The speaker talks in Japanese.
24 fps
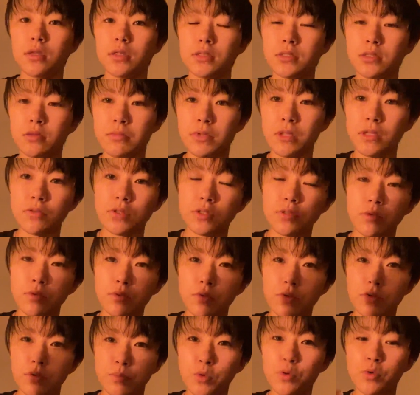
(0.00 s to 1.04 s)
ちなみにうちの
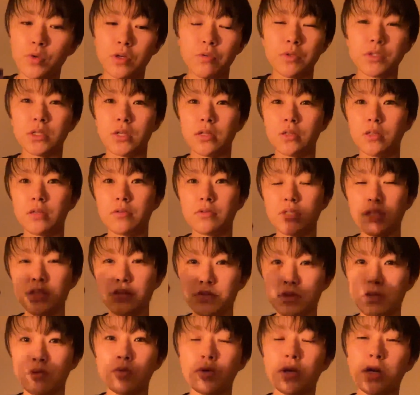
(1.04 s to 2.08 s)
弟もこれを使ってるし、う
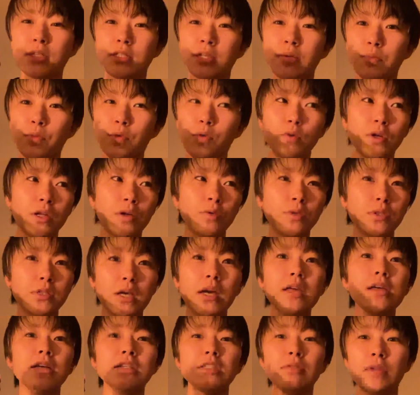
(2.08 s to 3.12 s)
ちのお母さんもこれを使
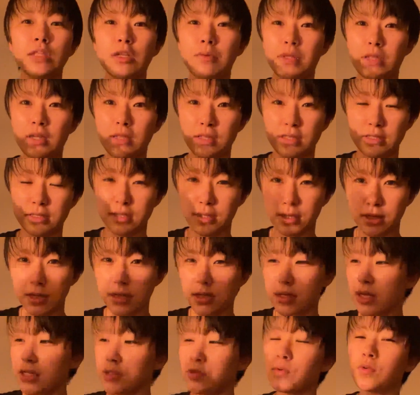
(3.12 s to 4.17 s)
い始めたみたいです。
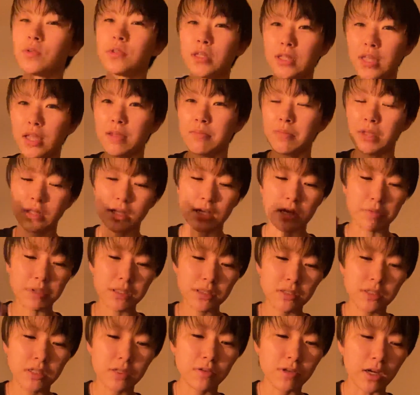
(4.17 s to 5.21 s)
家族ってね、みんな髪
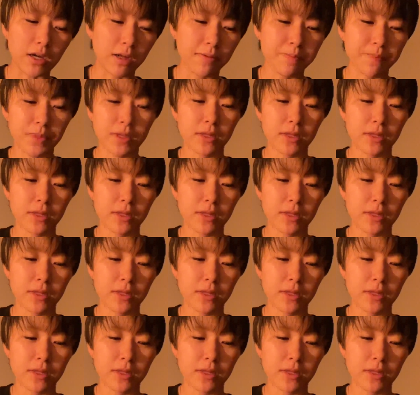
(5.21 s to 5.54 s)
質にいるから、